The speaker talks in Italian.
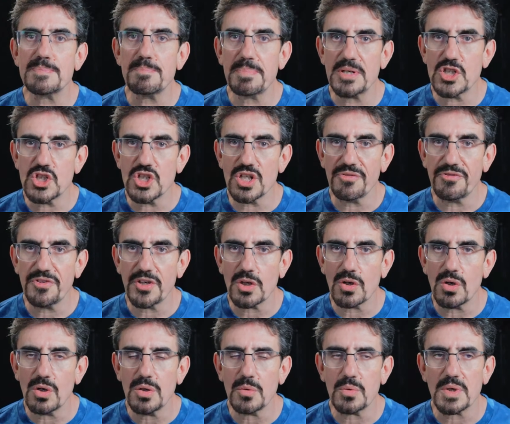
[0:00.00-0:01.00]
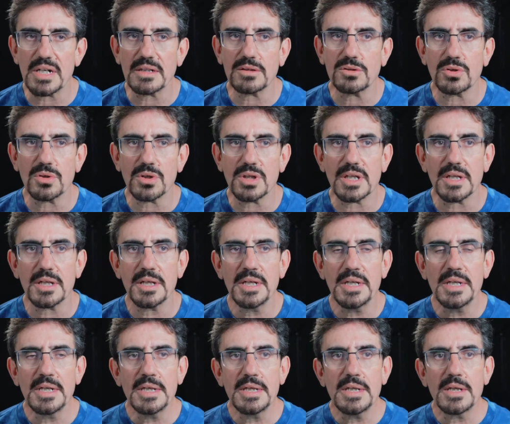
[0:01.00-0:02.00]
specifico e un altro che
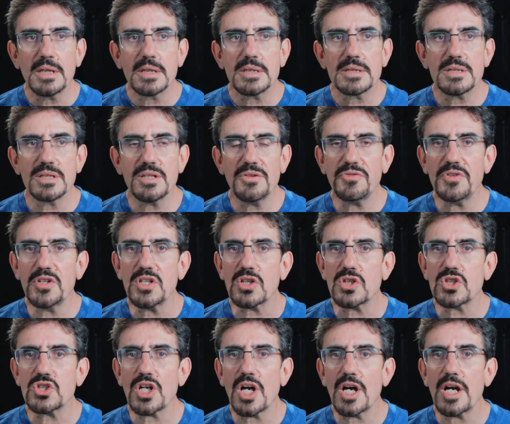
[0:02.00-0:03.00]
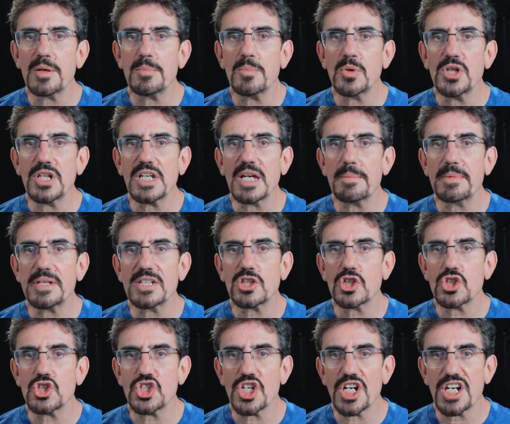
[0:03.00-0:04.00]
si definisce
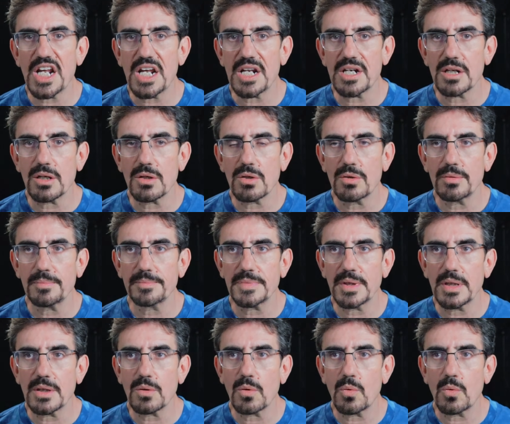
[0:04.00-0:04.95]
armonicamente generico.